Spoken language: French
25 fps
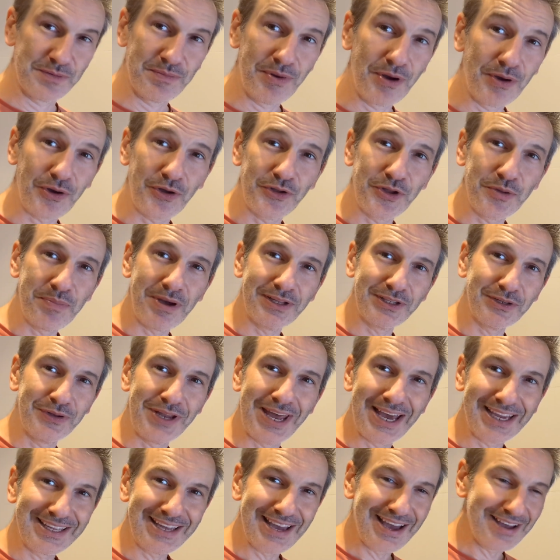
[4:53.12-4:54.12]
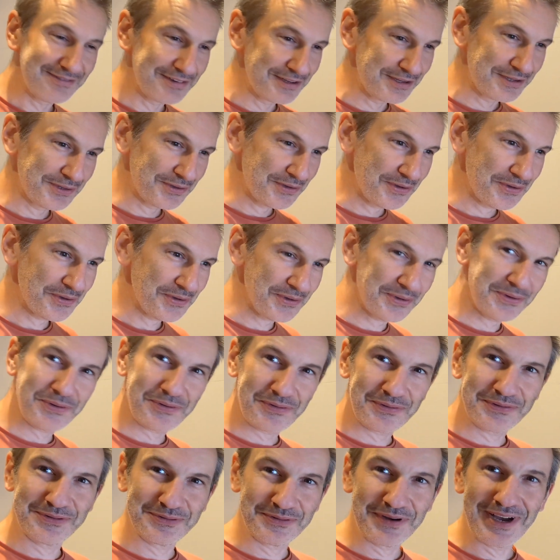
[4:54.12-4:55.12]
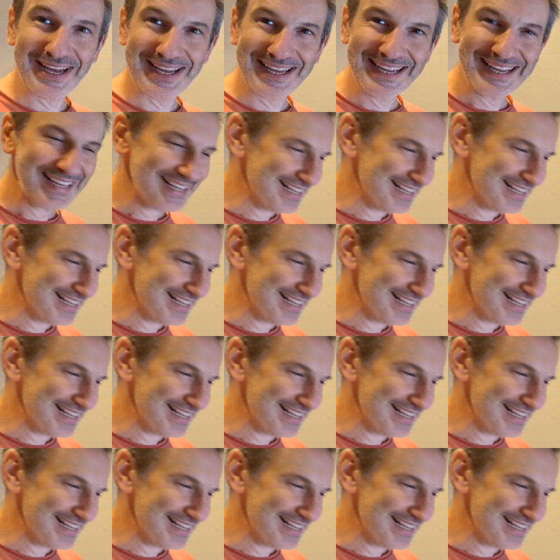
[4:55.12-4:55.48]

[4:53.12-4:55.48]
n'ai pas encore de partenariat avec, euh, tu vois,